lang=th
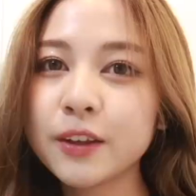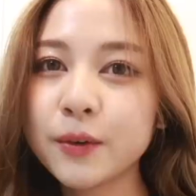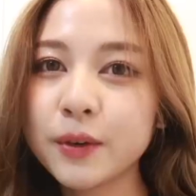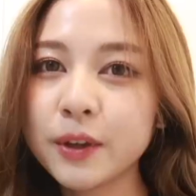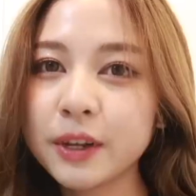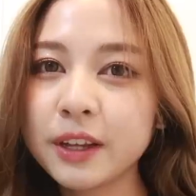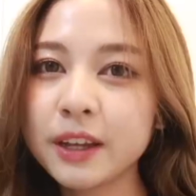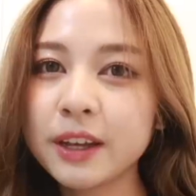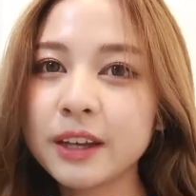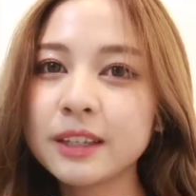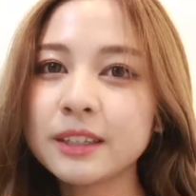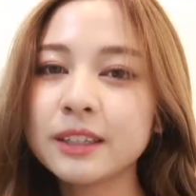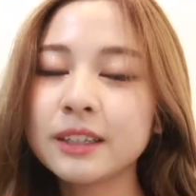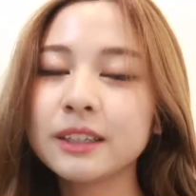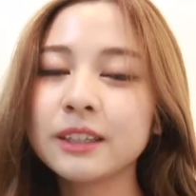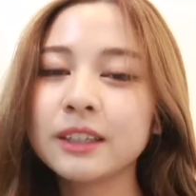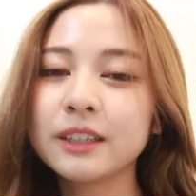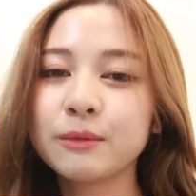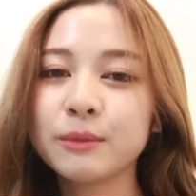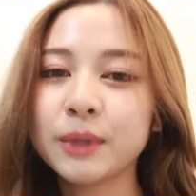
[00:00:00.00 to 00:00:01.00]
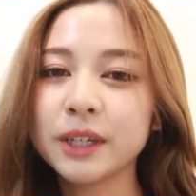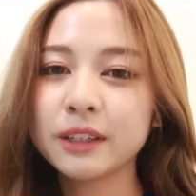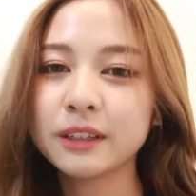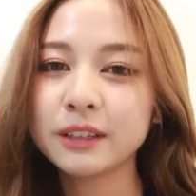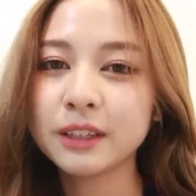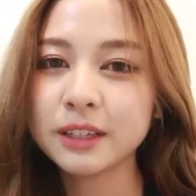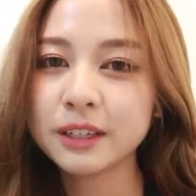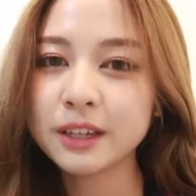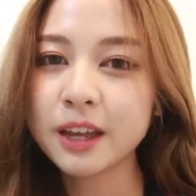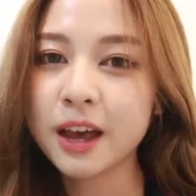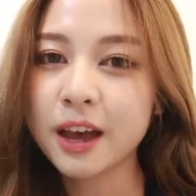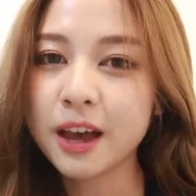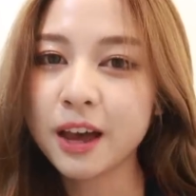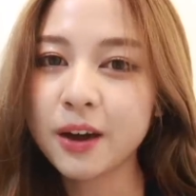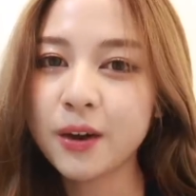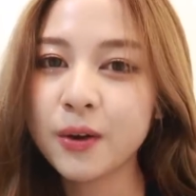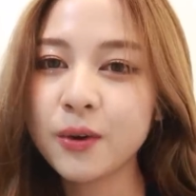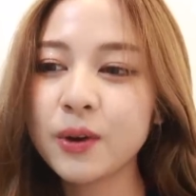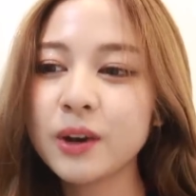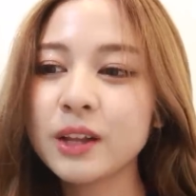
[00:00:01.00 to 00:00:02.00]
แต่วันเนี้ยจริงตื่นมาตั้งแต่เช้า
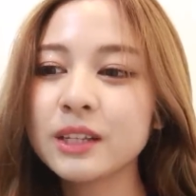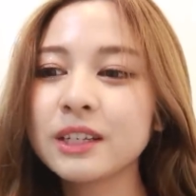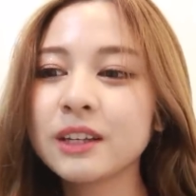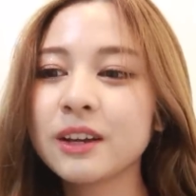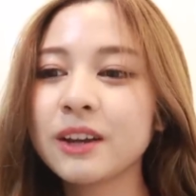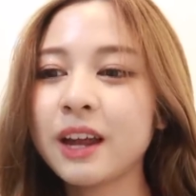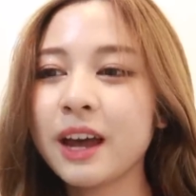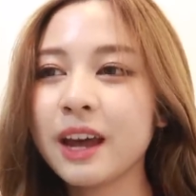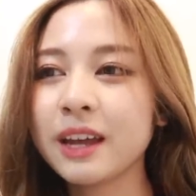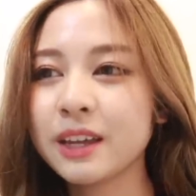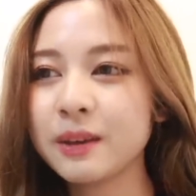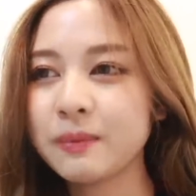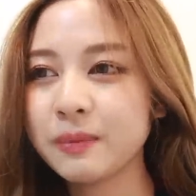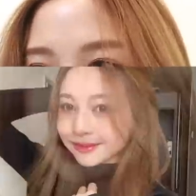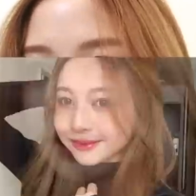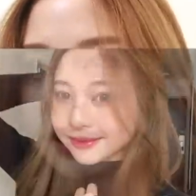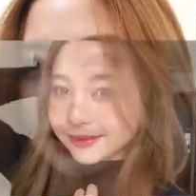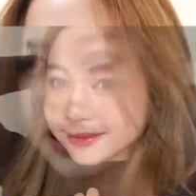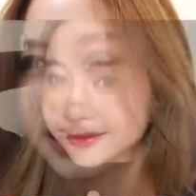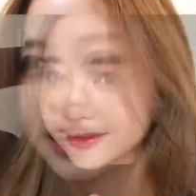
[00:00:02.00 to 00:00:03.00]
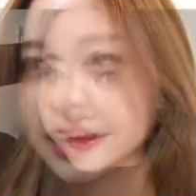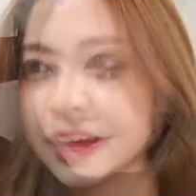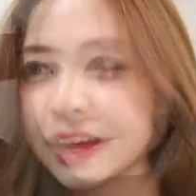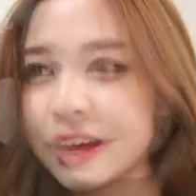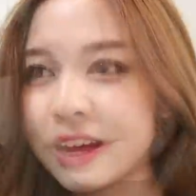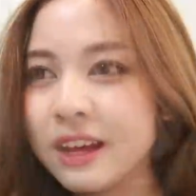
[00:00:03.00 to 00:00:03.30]
แล้วจริงก็ถ่ายคลิปแต่งหน้า